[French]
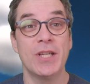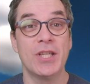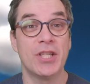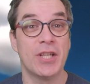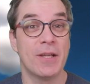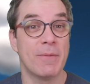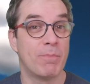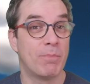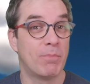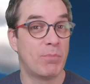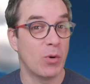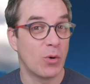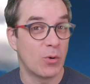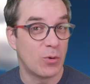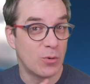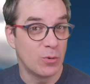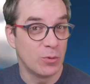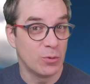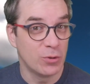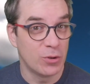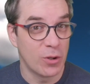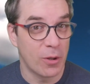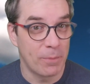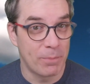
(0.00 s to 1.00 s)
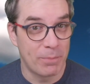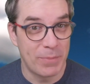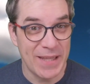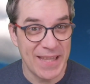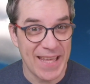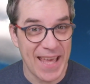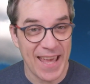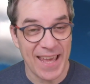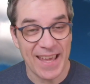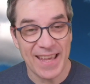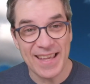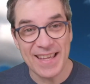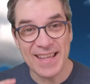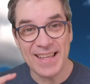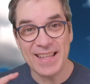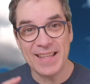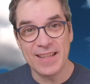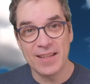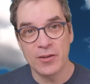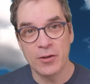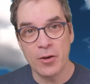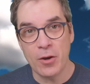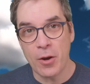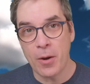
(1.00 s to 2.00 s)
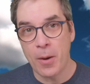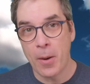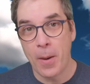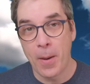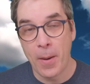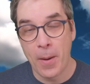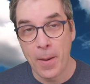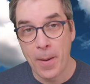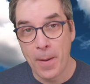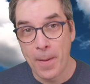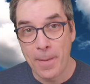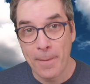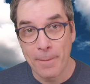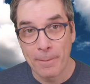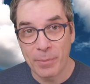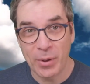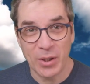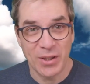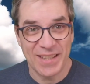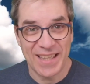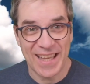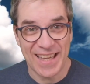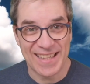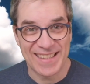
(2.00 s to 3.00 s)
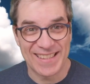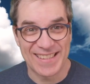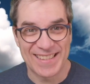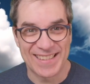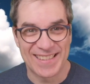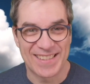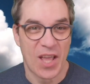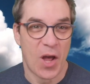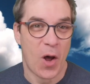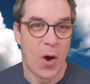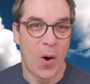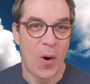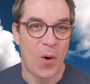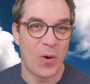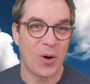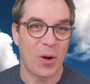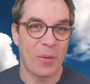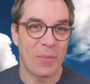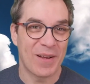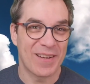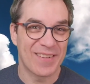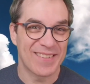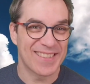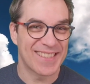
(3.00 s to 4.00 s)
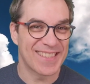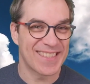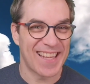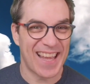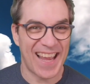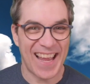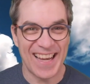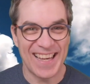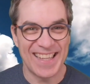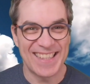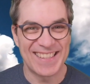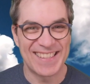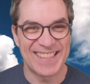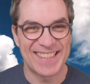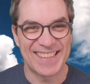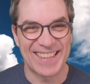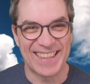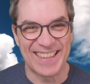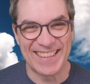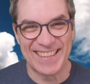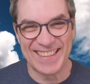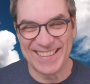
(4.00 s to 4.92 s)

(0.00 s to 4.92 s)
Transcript: j'ai beaucoup de billets et de podcasts. On commence à l'instant.